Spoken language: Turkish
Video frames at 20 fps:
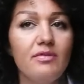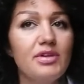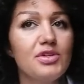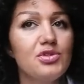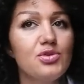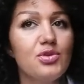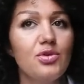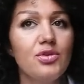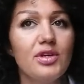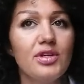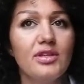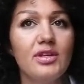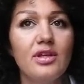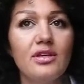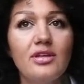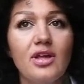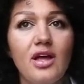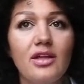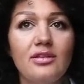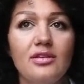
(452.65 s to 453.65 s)
Ve sonra
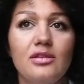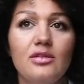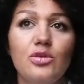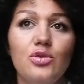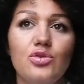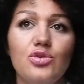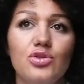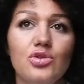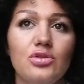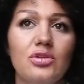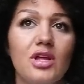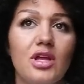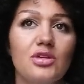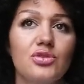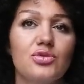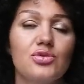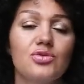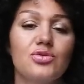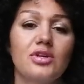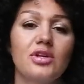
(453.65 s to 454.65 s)
da tatil
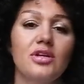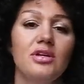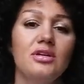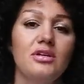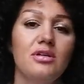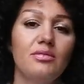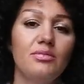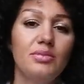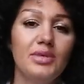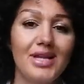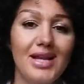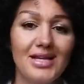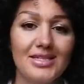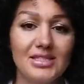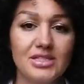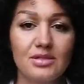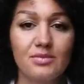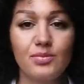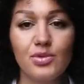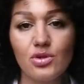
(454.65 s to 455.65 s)
dönüşünden sonra
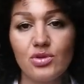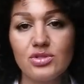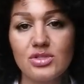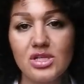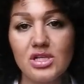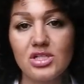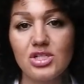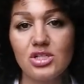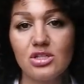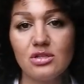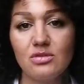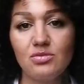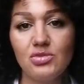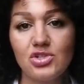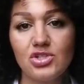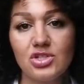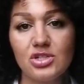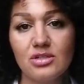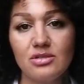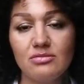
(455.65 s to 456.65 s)
birazcık bronzlaştığım
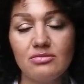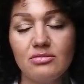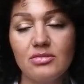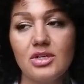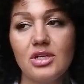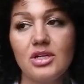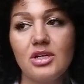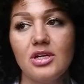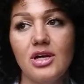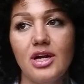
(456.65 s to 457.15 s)
için e,